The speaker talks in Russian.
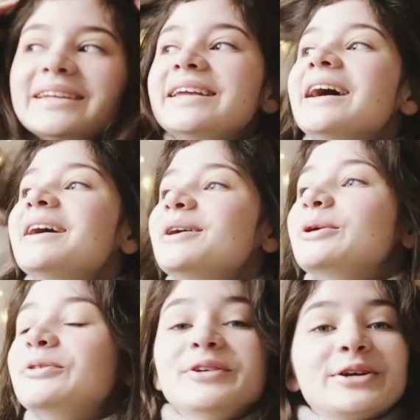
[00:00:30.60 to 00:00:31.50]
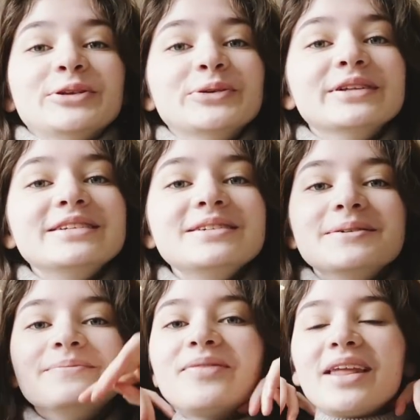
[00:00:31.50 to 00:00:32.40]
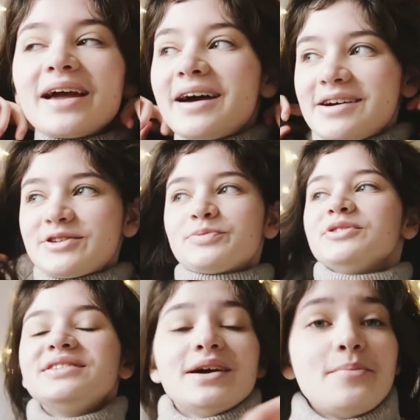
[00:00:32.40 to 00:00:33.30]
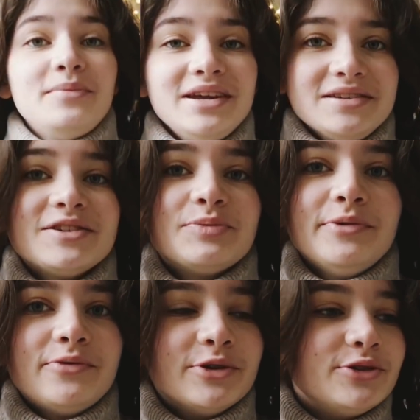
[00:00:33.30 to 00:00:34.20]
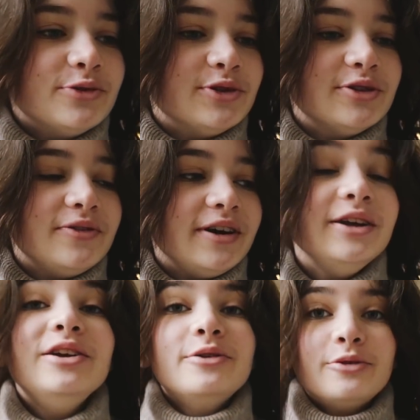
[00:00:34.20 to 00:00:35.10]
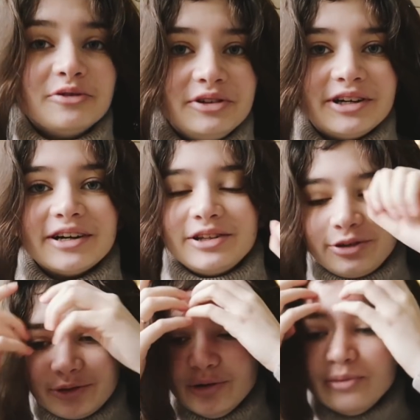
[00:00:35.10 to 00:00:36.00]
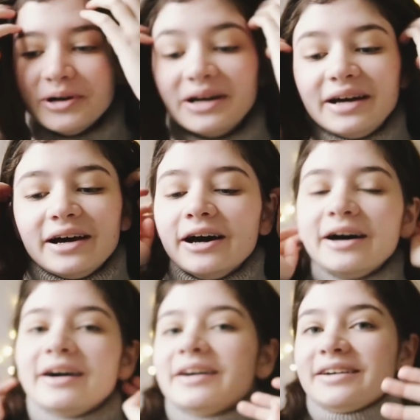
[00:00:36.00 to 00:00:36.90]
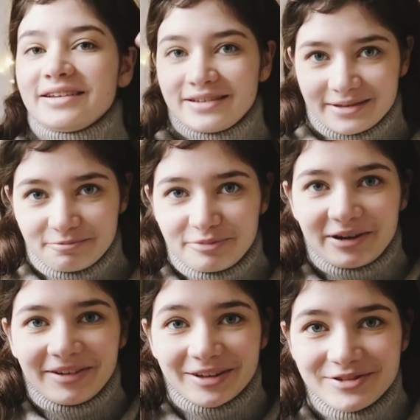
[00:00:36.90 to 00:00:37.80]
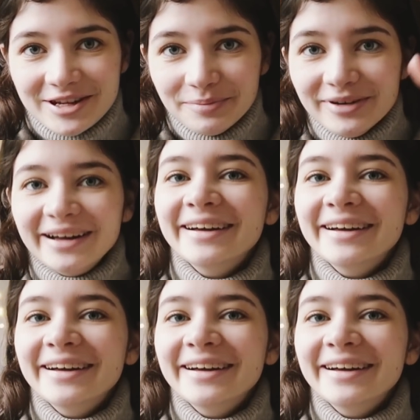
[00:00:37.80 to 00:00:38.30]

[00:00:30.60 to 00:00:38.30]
я вернулась спустя месяц моего отсутствия и отдыха от Ютуба. Привет всем!